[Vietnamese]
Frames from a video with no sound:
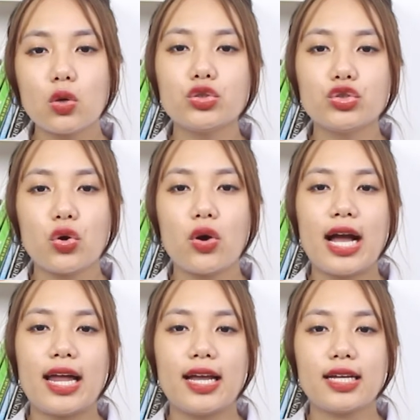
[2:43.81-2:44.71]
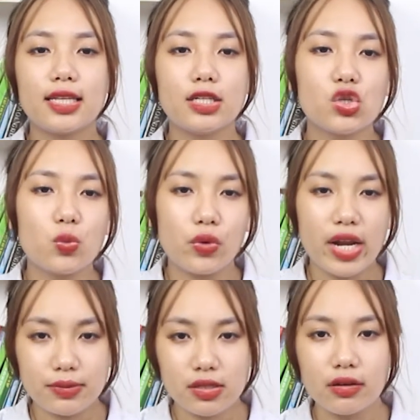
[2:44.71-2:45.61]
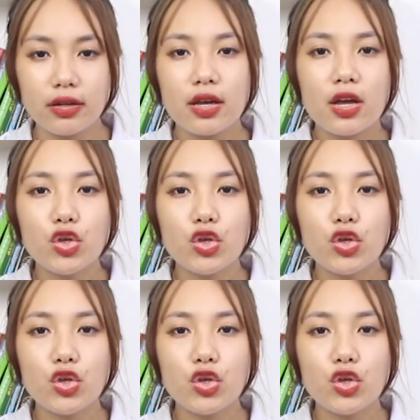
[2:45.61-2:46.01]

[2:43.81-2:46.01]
tốt cho khả năng tình dục của nam giới.